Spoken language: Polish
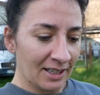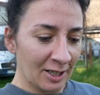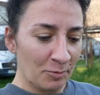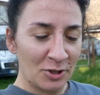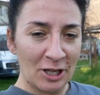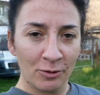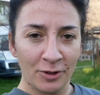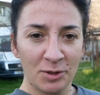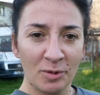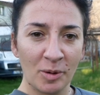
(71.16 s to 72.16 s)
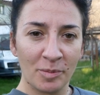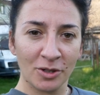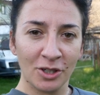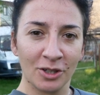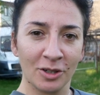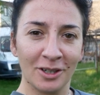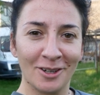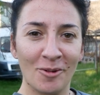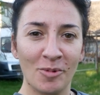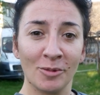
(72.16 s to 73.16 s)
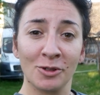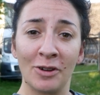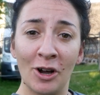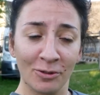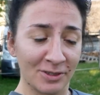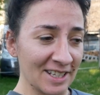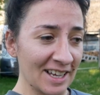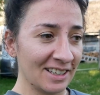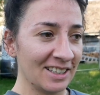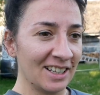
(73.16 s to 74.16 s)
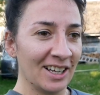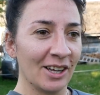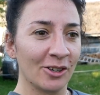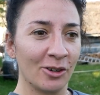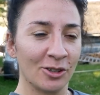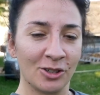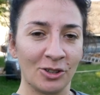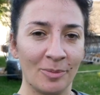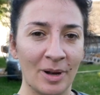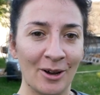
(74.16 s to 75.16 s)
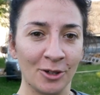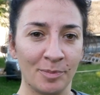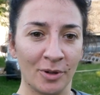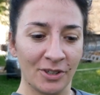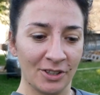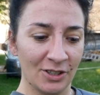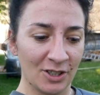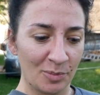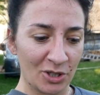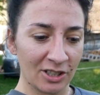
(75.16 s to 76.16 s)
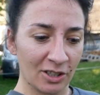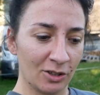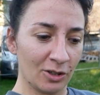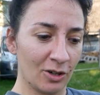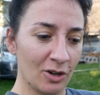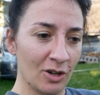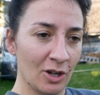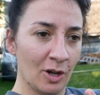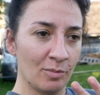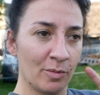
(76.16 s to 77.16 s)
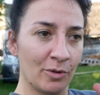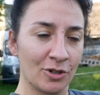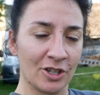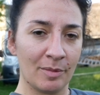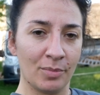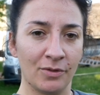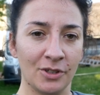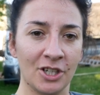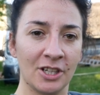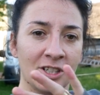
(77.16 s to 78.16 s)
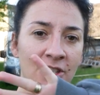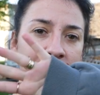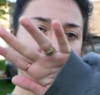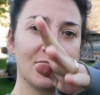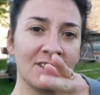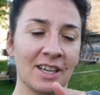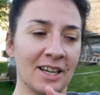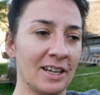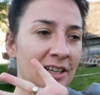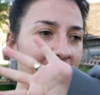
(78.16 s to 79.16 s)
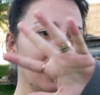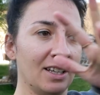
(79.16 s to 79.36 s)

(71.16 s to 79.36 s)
E, postanowiliśmy poprosić e, o pomoc fachowca, kogoś kto ma odpowiedni sprzęt, kto pomoże nam powycinać te wszystkie